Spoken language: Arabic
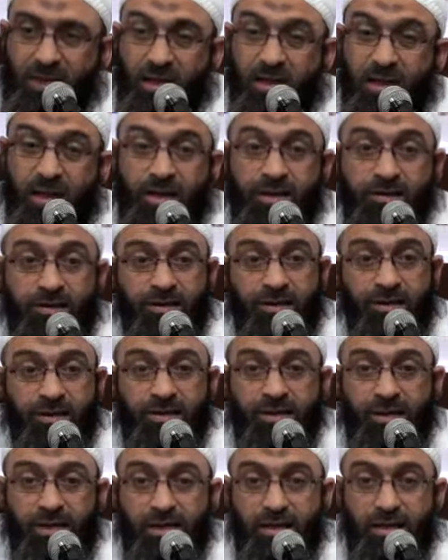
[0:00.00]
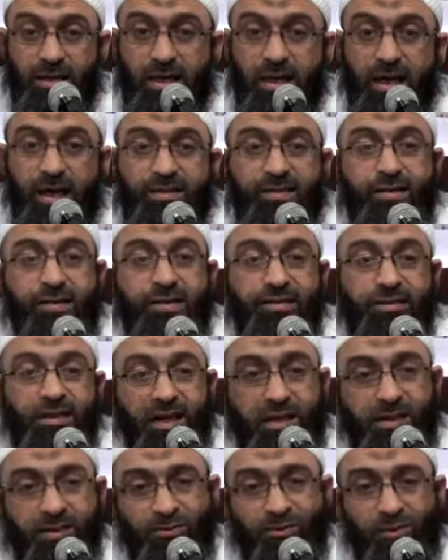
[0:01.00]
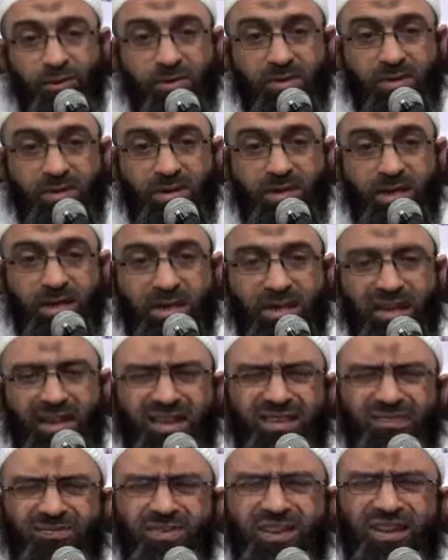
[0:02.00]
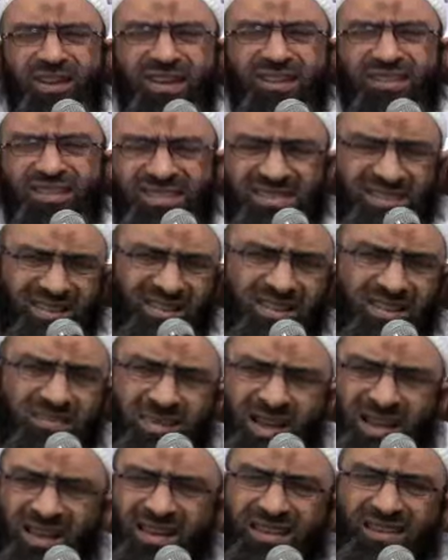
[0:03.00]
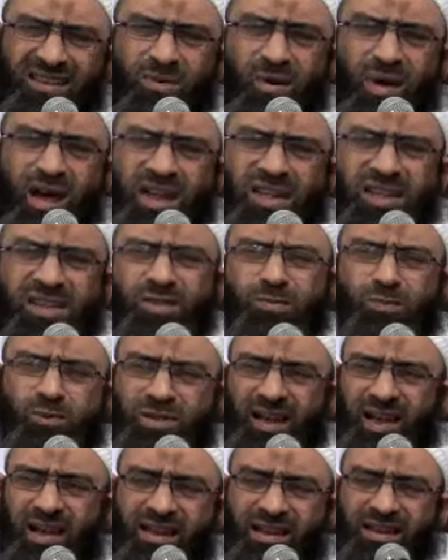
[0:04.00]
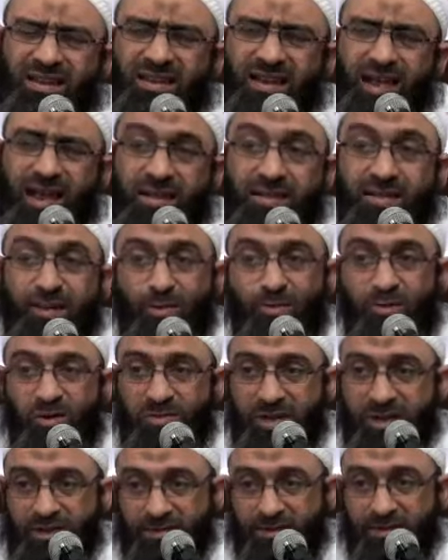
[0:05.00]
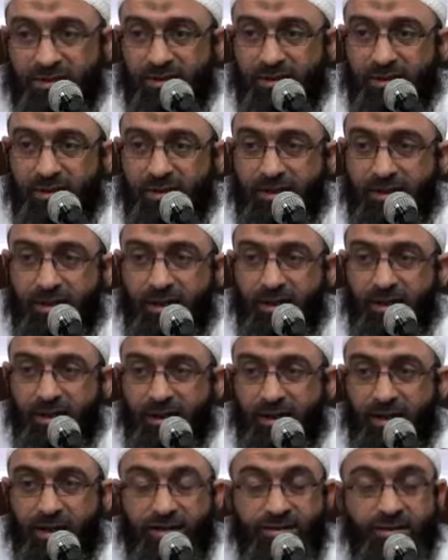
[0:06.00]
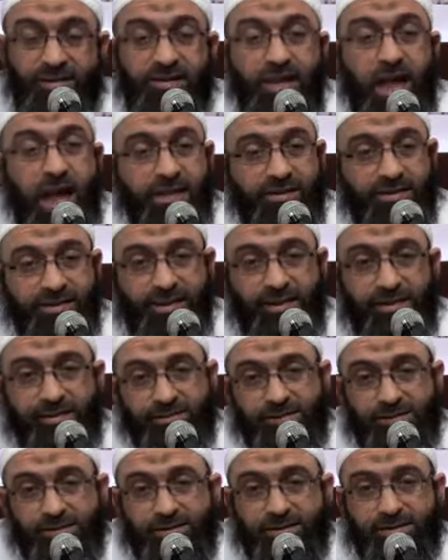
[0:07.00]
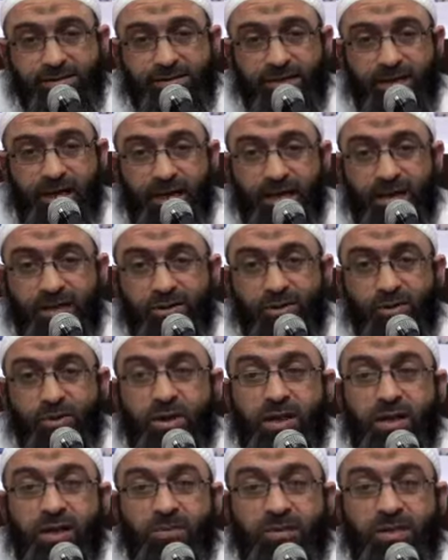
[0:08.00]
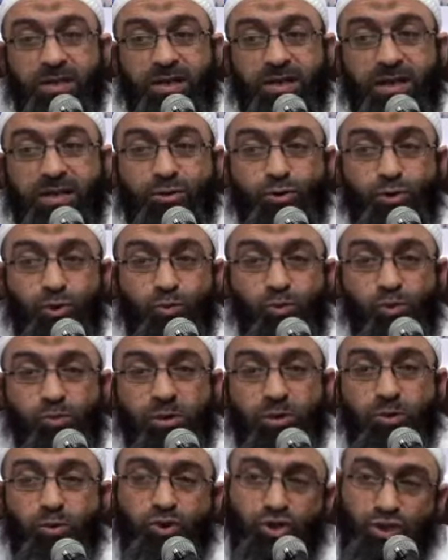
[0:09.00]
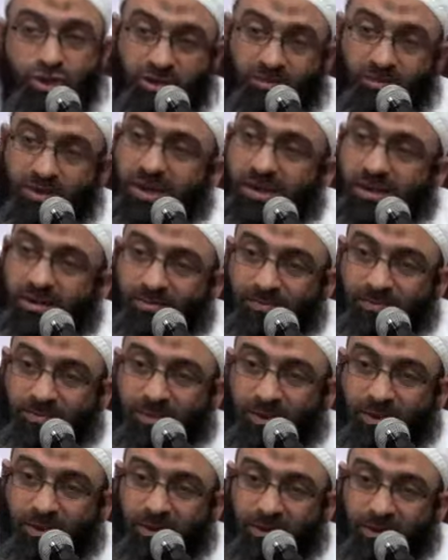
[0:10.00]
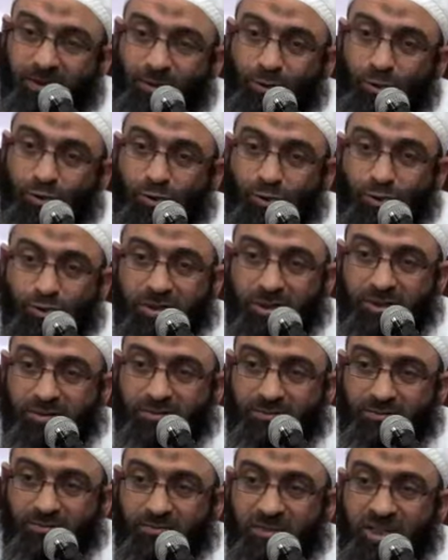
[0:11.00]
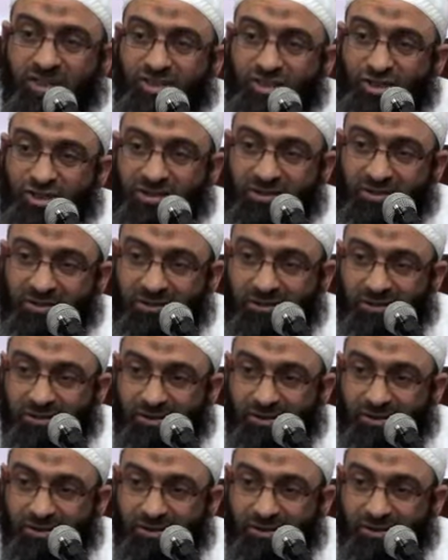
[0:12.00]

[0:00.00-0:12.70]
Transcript: لكن القضية هذا الذي أعرفه كيف لي أن أستقيم عليه وأثبت عليه حتى الممات هذا التحدي الذي يقابل الناس عموما والشباب خصوصا مسجد